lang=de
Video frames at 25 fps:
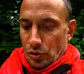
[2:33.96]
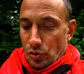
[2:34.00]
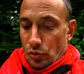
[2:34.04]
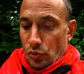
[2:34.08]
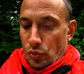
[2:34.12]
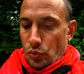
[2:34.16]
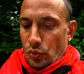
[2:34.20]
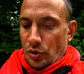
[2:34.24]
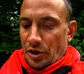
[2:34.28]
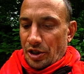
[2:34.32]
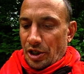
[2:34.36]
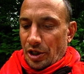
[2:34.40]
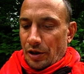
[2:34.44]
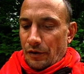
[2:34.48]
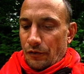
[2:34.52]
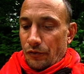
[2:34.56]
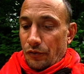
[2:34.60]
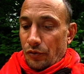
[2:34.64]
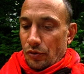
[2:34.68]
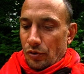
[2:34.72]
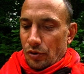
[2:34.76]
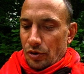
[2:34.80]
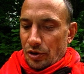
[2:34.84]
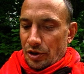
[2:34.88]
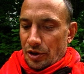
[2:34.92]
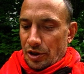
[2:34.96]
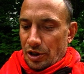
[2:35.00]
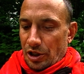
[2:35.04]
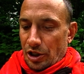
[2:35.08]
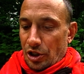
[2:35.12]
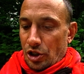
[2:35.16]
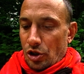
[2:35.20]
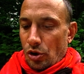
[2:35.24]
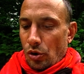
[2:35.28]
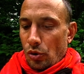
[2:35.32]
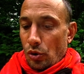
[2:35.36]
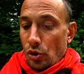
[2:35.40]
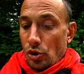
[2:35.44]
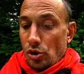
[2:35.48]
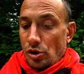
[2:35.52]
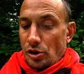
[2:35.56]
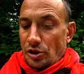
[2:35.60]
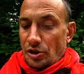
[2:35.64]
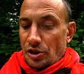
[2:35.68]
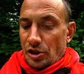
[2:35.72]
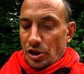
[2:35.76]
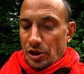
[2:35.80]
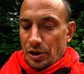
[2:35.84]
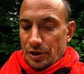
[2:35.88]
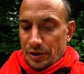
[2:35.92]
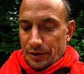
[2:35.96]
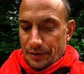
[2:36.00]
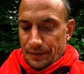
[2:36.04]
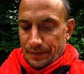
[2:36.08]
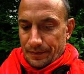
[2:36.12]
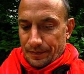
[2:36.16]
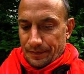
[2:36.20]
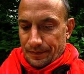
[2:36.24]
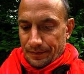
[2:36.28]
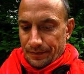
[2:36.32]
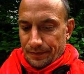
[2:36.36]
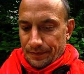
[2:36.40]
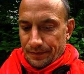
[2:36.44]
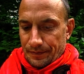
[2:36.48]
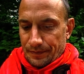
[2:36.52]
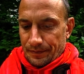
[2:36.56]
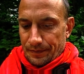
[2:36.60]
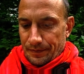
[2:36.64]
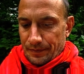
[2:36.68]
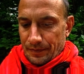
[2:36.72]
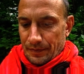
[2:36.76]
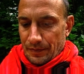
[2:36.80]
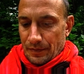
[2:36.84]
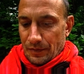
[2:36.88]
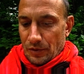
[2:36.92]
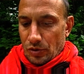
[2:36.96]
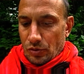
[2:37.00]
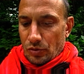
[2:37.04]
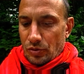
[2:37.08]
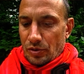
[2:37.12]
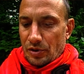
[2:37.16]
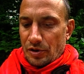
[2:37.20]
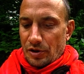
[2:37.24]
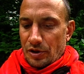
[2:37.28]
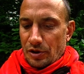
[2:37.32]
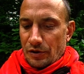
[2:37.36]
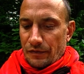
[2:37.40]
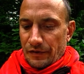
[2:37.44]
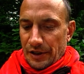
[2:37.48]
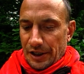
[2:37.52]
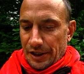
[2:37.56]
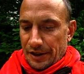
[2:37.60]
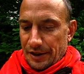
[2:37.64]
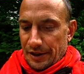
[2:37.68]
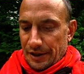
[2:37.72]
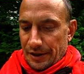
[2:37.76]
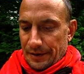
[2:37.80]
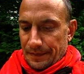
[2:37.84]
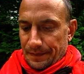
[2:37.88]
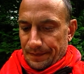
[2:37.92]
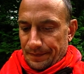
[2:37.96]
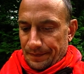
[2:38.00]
gütig, freundlich, hold und so weiter.